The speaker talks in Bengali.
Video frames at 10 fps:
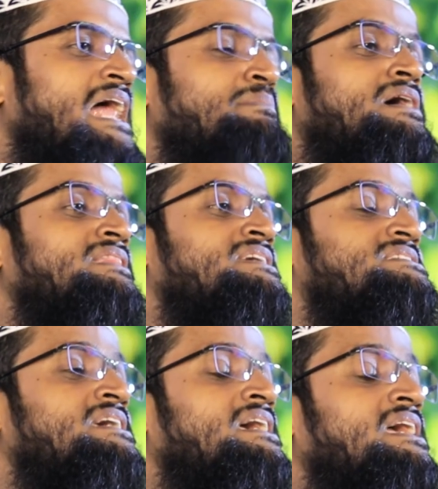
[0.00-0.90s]
আর আমার
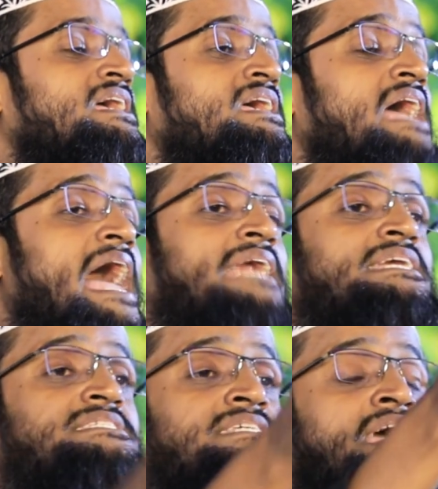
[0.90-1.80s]
দেশে
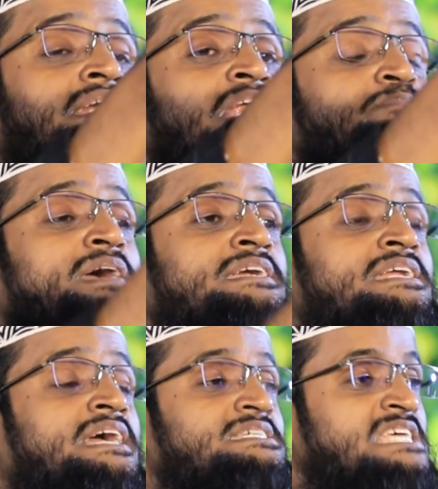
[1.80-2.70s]
একটা সিগারেটের
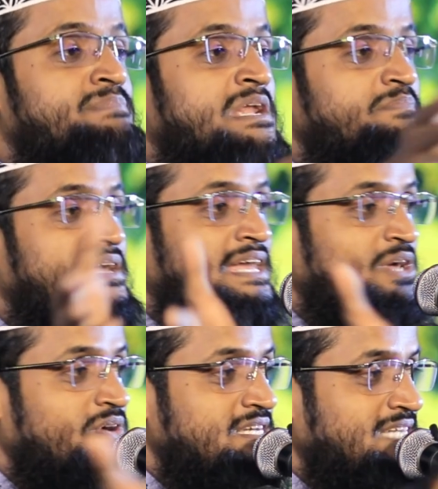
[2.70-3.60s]
প্যাকেটের কাছে ইমান বিক্রি
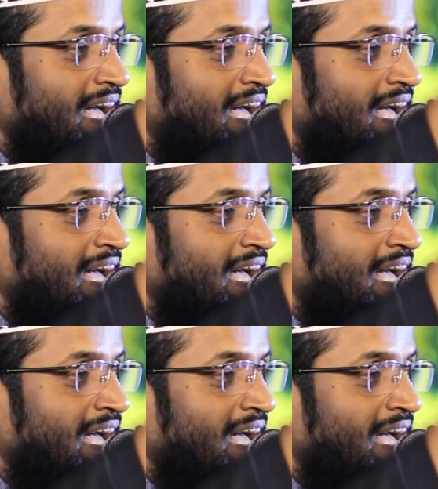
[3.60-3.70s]
হয়ে